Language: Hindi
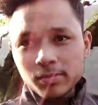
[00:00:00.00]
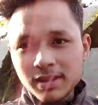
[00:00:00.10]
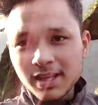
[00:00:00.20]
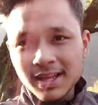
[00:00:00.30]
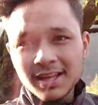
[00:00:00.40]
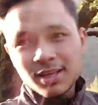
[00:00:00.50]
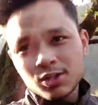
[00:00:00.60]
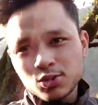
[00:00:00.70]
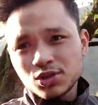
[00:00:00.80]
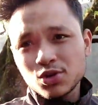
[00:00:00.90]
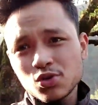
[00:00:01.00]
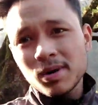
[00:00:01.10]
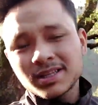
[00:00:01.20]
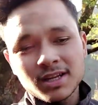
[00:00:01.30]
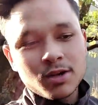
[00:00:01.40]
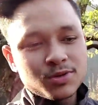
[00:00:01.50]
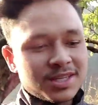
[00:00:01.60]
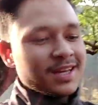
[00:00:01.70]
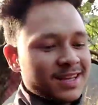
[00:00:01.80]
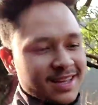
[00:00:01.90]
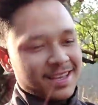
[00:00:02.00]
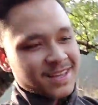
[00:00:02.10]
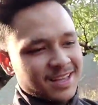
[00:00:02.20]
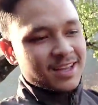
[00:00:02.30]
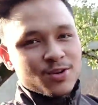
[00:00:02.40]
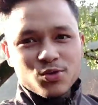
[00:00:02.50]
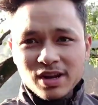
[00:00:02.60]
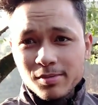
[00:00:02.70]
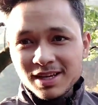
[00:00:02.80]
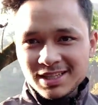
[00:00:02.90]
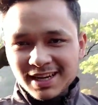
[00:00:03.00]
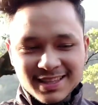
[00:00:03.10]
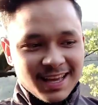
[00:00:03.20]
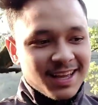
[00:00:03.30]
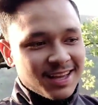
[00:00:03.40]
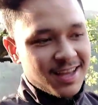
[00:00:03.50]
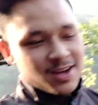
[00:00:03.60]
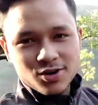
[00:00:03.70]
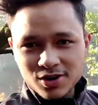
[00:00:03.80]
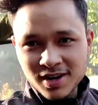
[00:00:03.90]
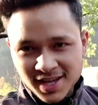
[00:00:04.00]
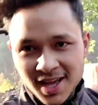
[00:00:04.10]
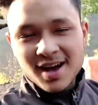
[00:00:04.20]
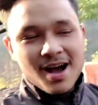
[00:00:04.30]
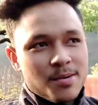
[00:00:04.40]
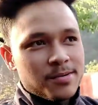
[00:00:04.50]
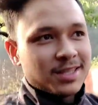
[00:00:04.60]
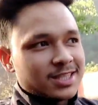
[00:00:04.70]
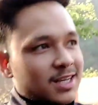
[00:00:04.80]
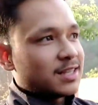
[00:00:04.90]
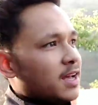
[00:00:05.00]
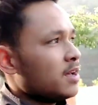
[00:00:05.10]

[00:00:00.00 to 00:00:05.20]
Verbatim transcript: कोई भी दिखे तो ज़रूर बात करना उनसे उन्हें भी अच्छा लगता है और हमें भी अच्छा लगता